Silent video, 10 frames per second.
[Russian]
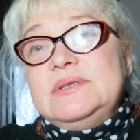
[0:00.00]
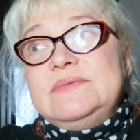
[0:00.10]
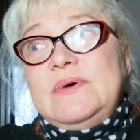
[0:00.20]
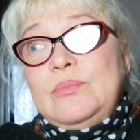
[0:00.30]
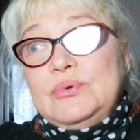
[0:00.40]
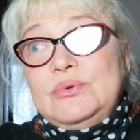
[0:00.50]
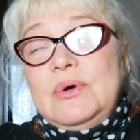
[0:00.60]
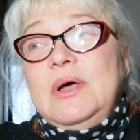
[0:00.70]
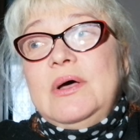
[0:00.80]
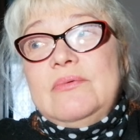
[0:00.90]
на свободу.
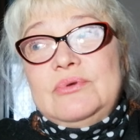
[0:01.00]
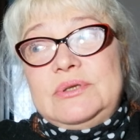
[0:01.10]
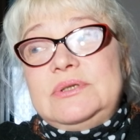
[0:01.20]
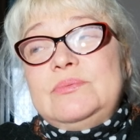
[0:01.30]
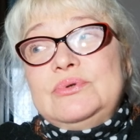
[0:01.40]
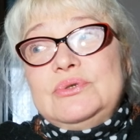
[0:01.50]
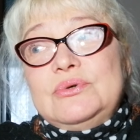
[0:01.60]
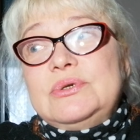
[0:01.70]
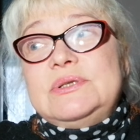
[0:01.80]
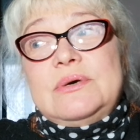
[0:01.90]
Вот это будет
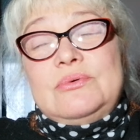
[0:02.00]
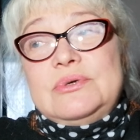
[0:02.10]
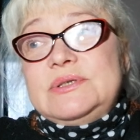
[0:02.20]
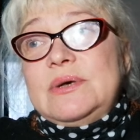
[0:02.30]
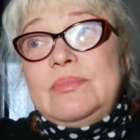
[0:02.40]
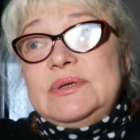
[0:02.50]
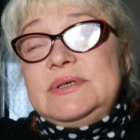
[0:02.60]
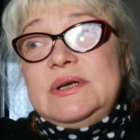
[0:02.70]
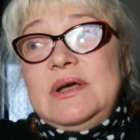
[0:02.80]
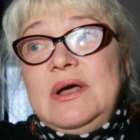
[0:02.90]
скоро такое
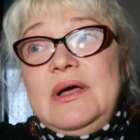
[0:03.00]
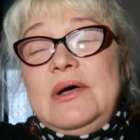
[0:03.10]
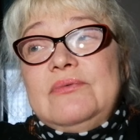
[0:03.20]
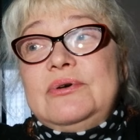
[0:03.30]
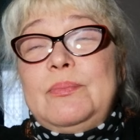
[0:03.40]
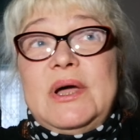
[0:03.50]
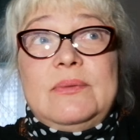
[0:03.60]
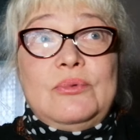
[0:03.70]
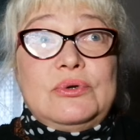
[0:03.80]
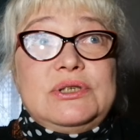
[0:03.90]
событие. Вы
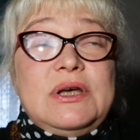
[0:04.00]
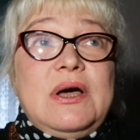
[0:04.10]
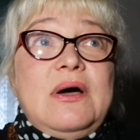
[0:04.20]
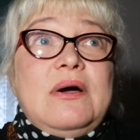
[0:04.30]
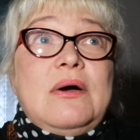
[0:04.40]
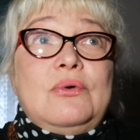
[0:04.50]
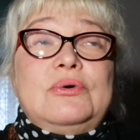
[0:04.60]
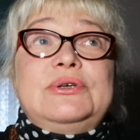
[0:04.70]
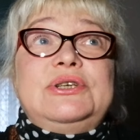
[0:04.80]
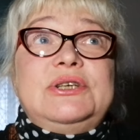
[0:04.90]
поймете,
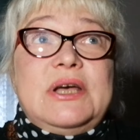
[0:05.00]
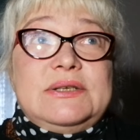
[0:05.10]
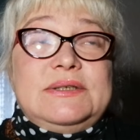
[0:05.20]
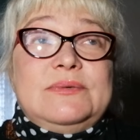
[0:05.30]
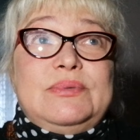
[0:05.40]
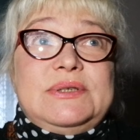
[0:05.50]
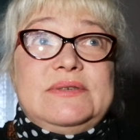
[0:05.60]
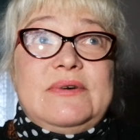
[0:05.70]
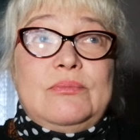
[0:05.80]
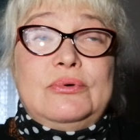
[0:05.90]
какое счастье быть
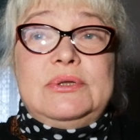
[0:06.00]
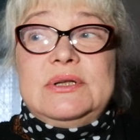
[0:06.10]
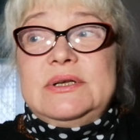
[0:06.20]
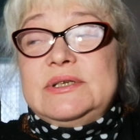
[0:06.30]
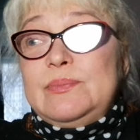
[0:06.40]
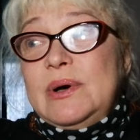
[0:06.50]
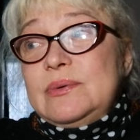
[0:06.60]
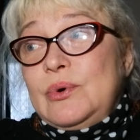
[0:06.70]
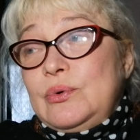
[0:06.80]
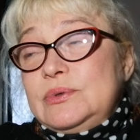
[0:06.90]
свободной и
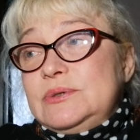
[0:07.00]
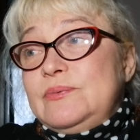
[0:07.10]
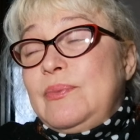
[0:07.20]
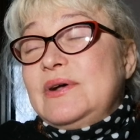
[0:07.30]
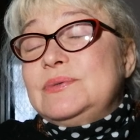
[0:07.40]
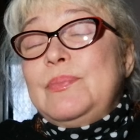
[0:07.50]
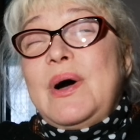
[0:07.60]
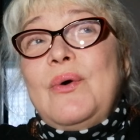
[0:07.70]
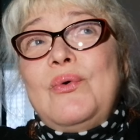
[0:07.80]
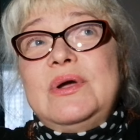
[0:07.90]
споко
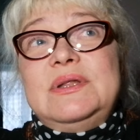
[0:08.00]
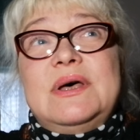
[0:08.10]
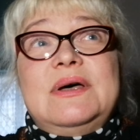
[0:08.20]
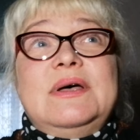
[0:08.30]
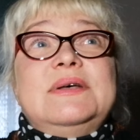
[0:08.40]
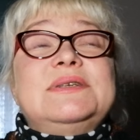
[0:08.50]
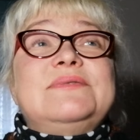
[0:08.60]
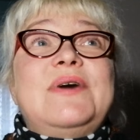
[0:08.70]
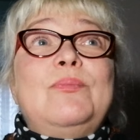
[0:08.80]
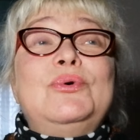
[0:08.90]
спокойно,
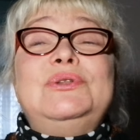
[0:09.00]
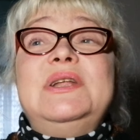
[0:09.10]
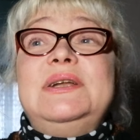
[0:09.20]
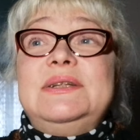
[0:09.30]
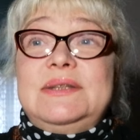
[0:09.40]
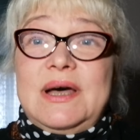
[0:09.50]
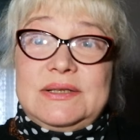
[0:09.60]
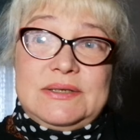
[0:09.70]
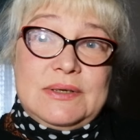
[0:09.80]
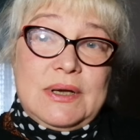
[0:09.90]
свободно
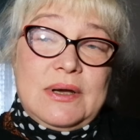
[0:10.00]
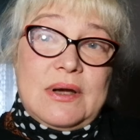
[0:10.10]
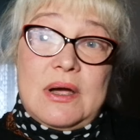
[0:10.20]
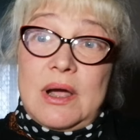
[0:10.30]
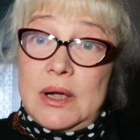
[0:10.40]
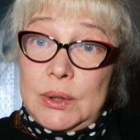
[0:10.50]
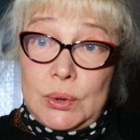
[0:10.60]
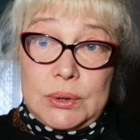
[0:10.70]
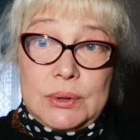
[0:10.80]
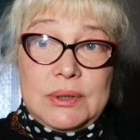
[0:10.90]
летать, как
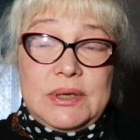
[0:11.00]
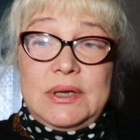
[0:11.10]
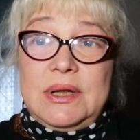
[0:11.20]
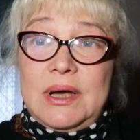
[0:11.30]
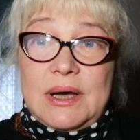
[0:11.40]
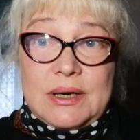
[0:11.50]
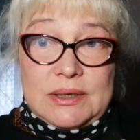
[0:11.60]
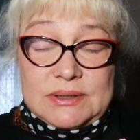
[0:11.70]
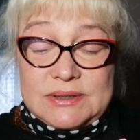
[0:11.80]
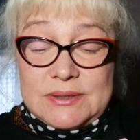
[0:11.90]
орел или
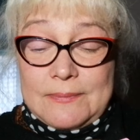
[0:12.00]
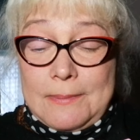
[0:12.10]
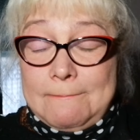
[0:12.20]
орлица.